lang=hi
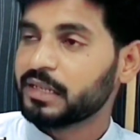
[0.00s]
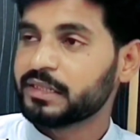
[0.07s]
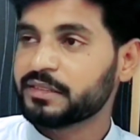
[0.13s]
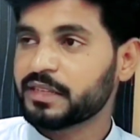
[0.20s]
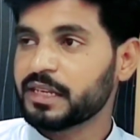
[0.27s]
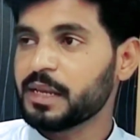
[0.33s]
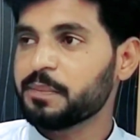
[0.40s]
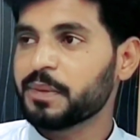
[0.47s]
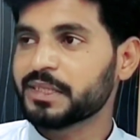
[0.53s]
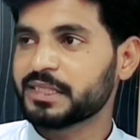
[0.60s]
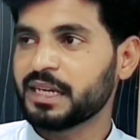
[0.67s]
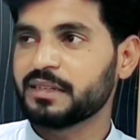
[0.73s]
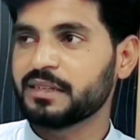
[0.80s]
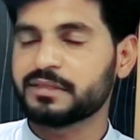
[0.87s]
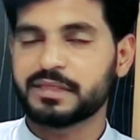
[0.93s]
जिसके लिए
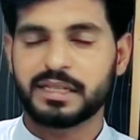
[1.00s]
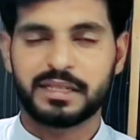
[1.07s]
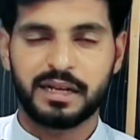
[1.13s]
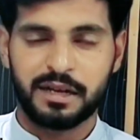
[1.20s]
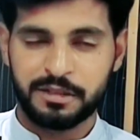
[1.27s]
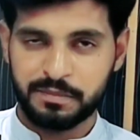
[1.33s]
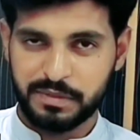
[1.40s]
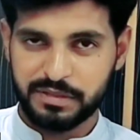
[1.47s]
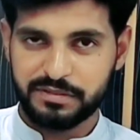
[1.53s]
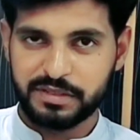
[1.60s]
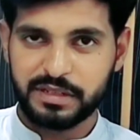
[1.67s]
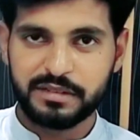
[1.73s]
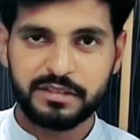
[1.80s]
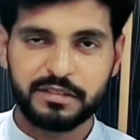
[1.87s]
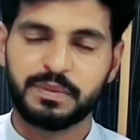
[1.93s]
पचास तादाद में
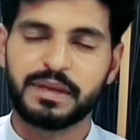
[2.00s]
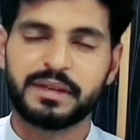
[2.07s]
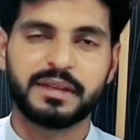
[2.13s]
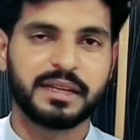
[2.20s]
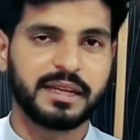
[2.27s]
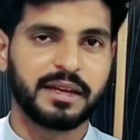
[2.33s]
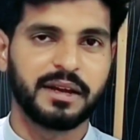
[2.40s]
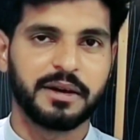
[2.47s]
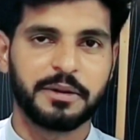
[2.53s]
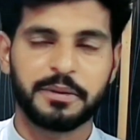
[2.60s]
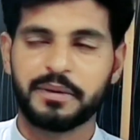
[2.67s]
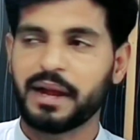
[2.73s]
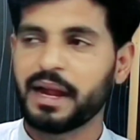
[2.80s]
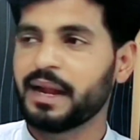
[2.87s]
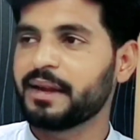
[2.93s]
सीट्स स्पेशली
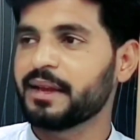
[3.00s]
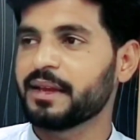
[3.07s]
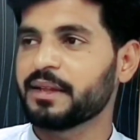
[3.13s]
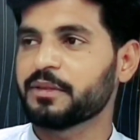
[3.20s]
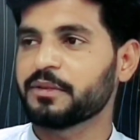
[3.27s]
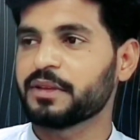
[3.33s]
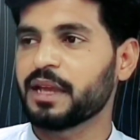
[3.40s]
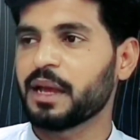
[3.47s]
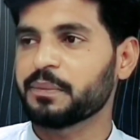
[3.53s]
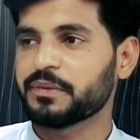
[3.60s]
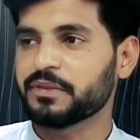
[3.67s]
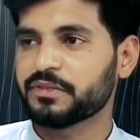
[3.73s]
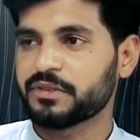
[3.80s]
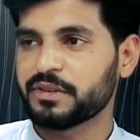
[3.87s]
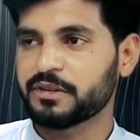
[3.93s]
रिक्वायर्ड हैं तो ये
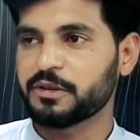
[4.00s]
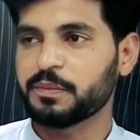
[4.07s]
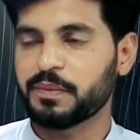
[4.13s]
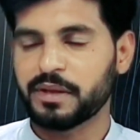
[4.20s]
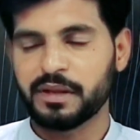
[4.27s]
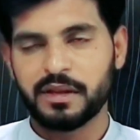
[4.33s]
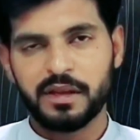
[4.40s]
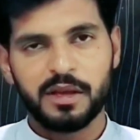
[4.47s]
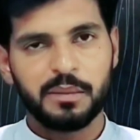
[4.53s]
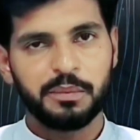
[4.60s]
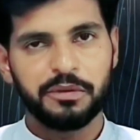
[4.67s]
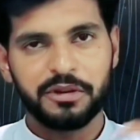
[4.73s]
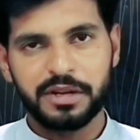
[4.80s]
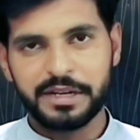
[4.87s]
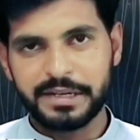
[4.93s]
आपकी स्क्रीन के ऊपर
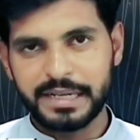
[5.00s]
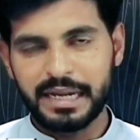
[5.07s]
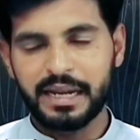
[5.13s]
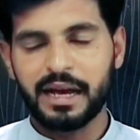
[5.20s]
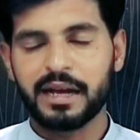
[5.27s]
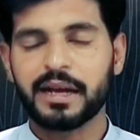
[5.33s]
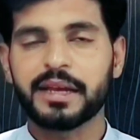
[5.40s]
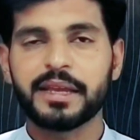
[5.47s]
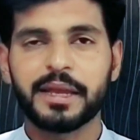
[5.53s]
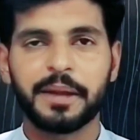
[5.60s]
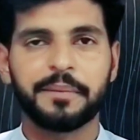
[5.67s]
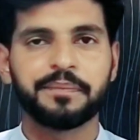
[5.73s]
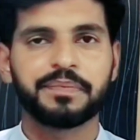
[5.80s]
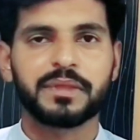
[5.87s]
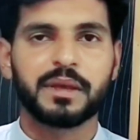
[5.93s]
पूरी डिटेल आ गई है